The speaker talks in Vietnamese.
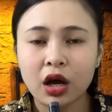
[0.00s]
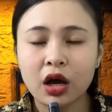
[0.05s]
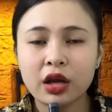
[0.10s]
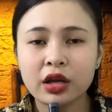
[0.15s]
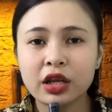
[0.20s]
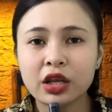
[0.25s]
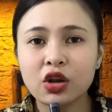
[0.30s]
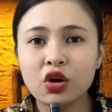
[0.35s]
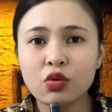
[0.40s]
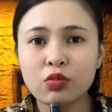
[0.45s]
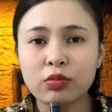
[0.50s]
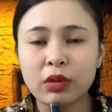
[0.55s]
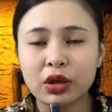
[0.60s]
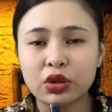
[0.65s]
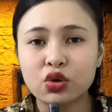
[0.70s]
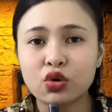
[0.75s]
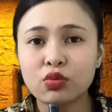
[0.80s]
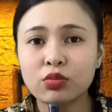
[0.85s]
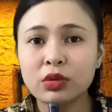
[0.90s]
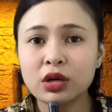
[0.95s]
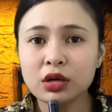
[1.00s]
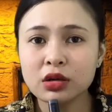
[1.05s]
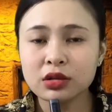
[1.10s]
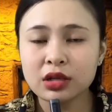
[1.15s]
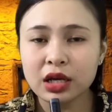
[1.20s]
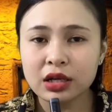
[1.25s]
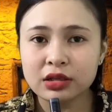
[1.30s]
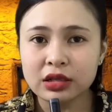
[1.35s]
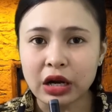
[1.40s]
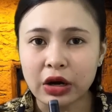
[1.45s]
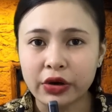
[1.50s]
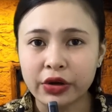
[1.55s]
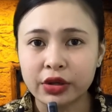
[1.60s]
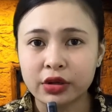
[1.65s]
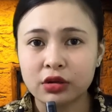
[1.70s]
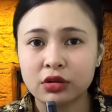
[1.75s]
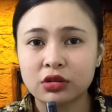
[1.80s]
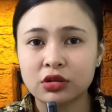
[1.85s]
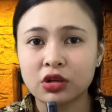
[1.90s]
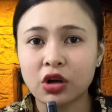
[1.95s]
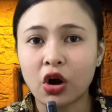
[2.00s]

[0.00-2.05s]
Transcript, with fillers: Tới cái lúc mà chú bước lên rồi,